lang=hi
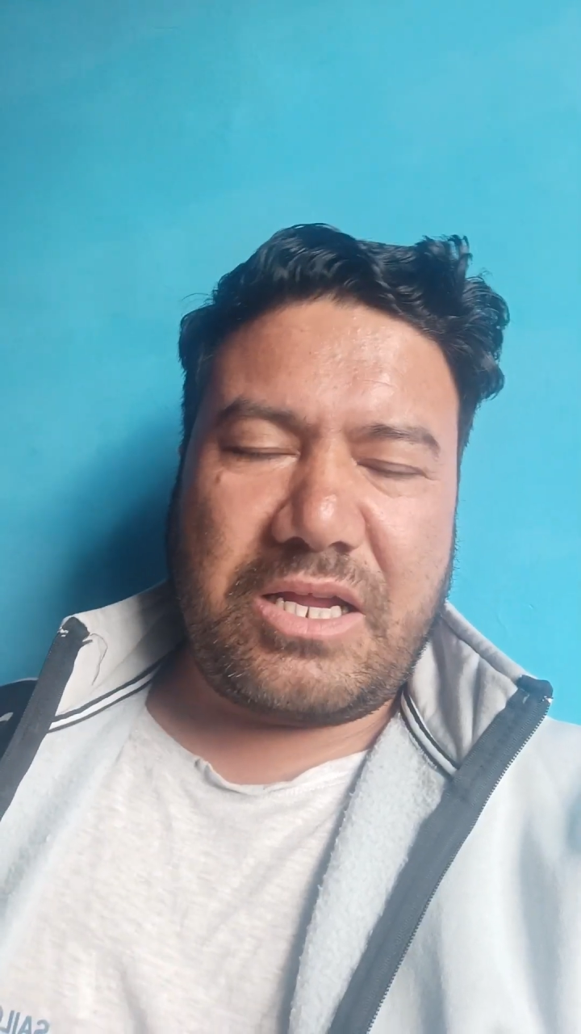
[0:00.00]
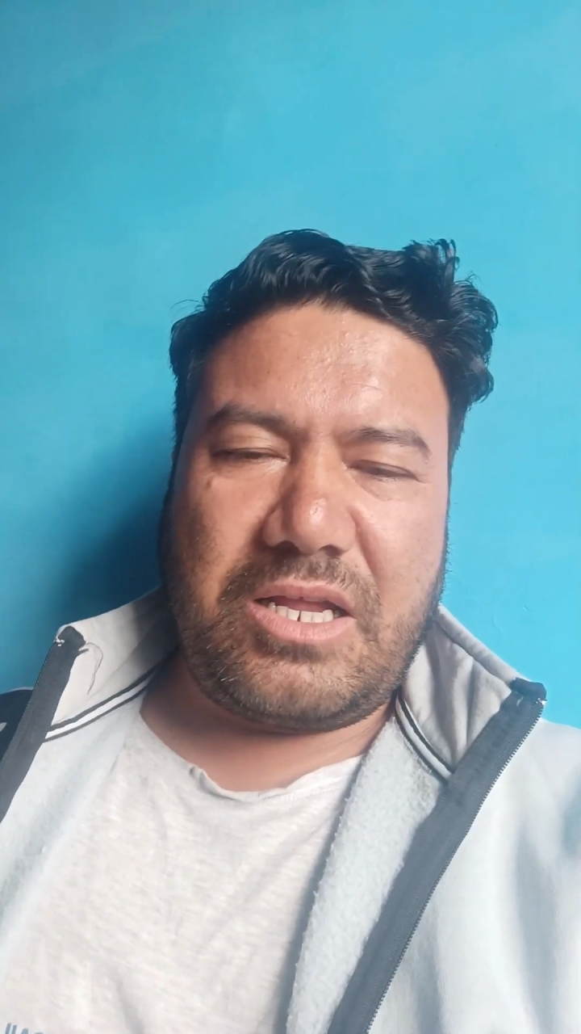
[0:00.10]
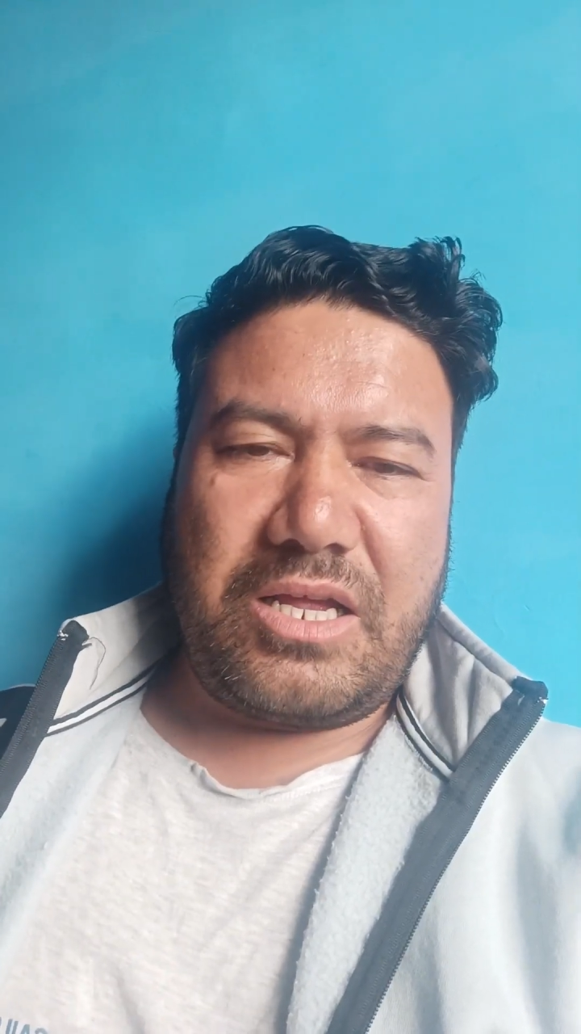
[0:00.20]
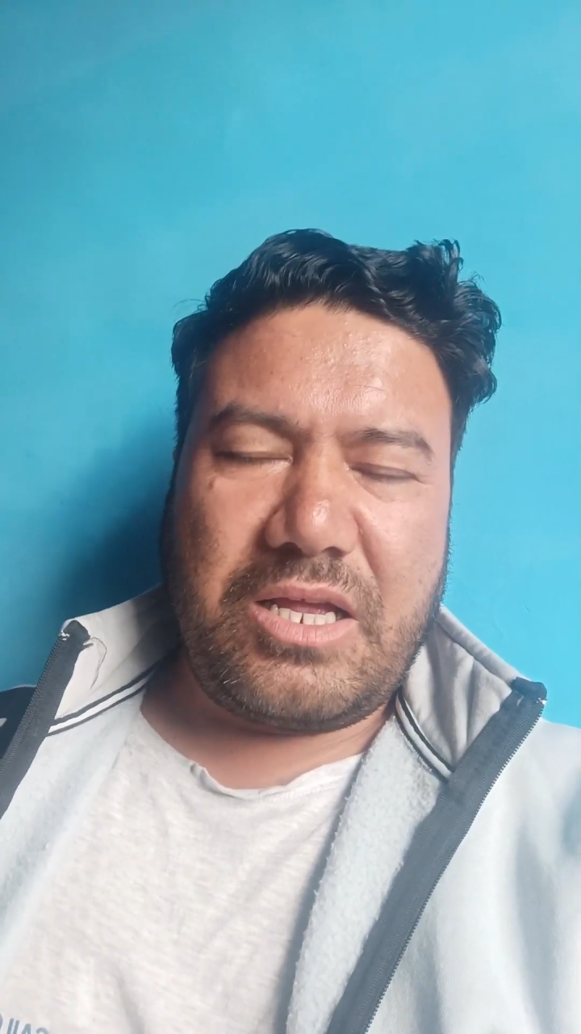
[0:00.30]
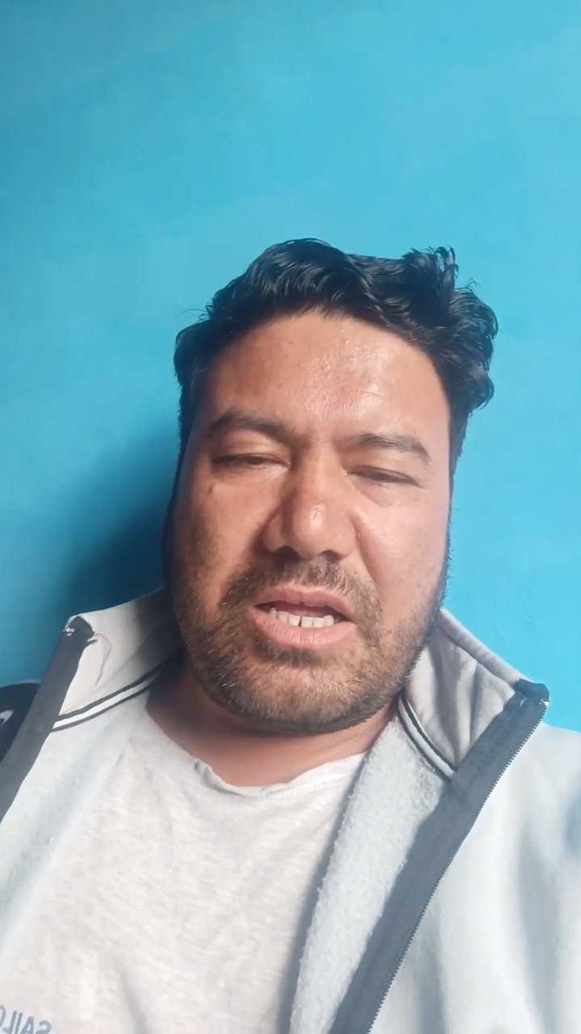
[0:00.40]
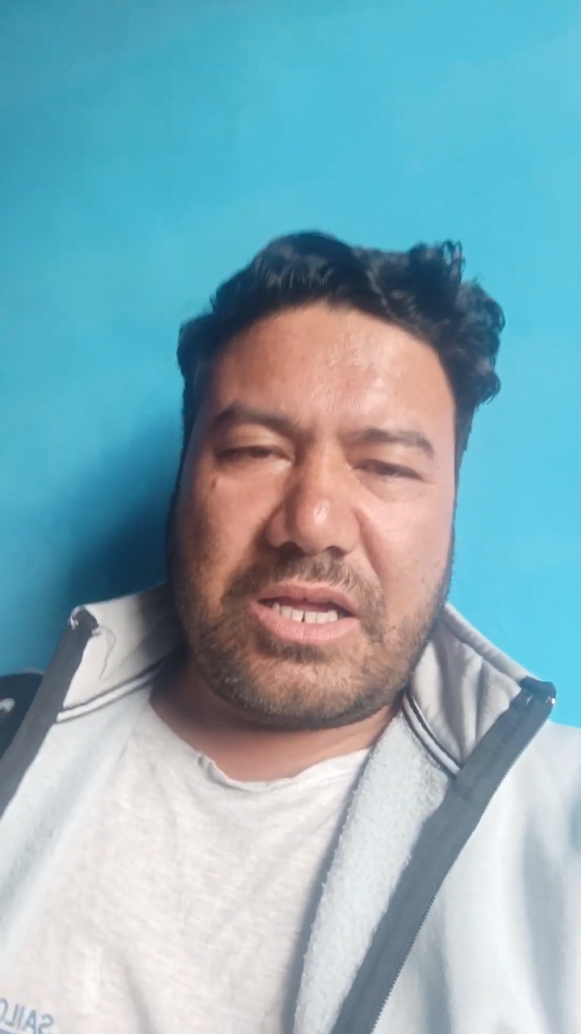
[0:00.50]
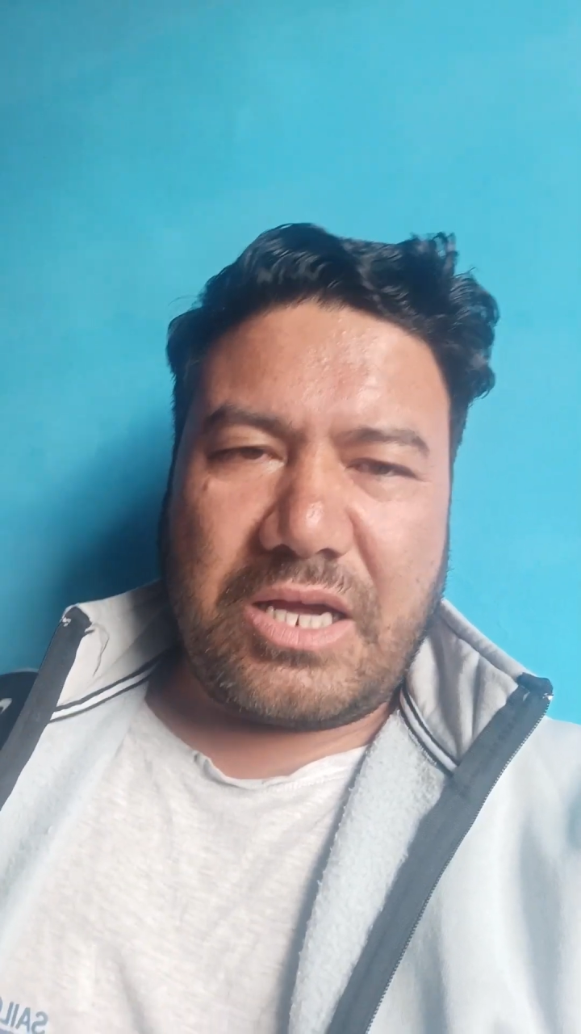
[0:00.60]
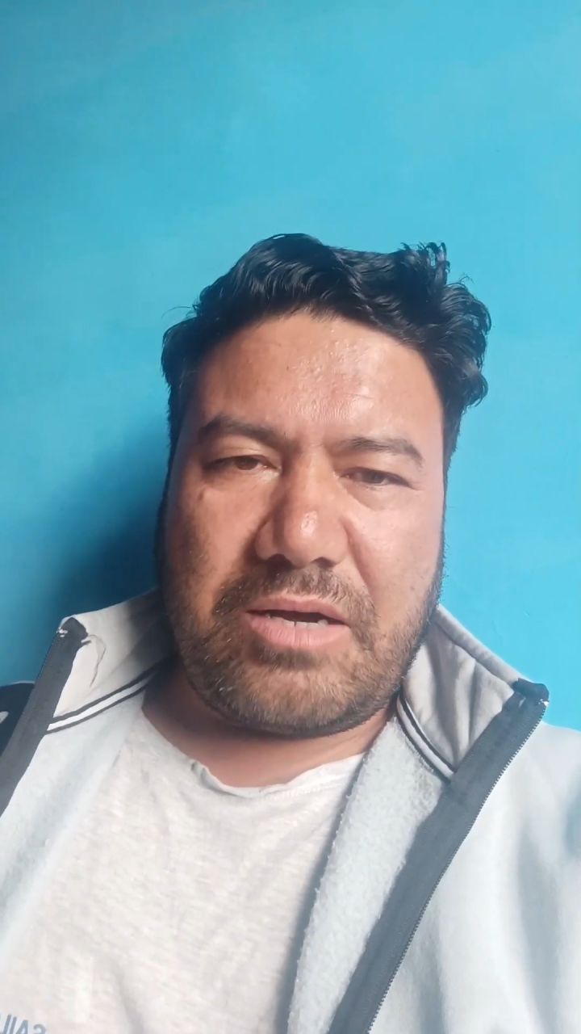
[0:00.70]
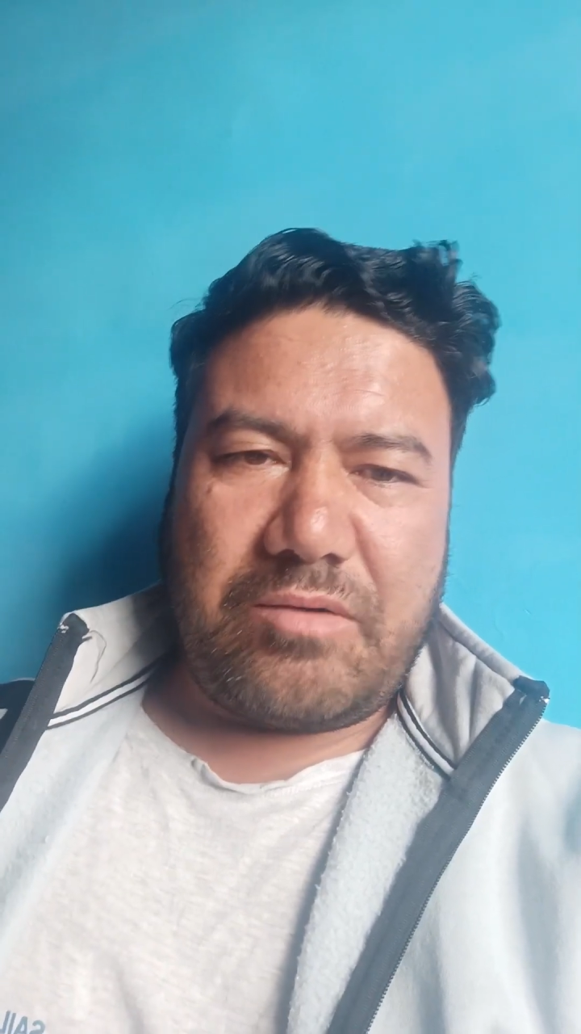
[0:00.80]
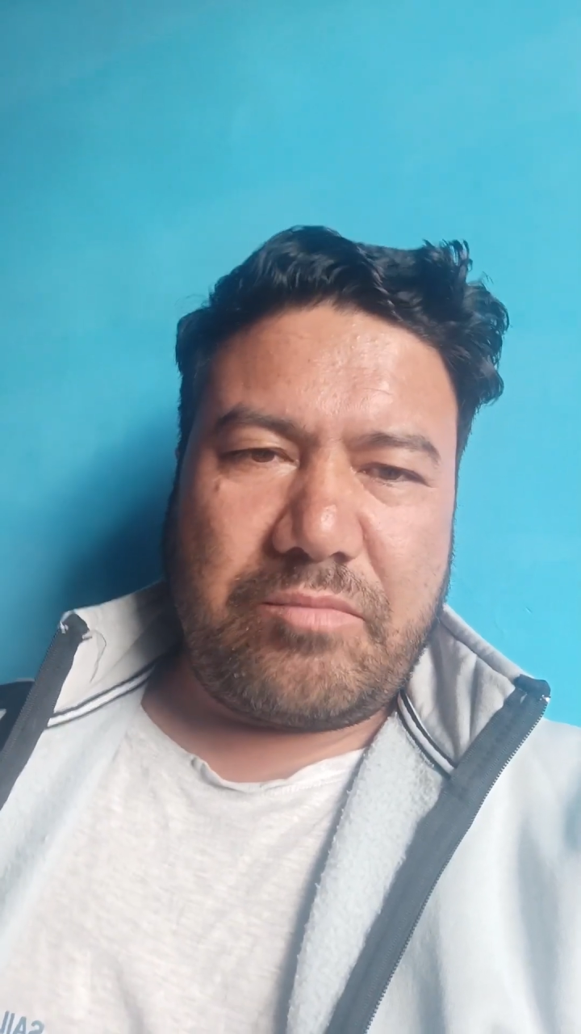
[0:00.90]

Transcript: लिए या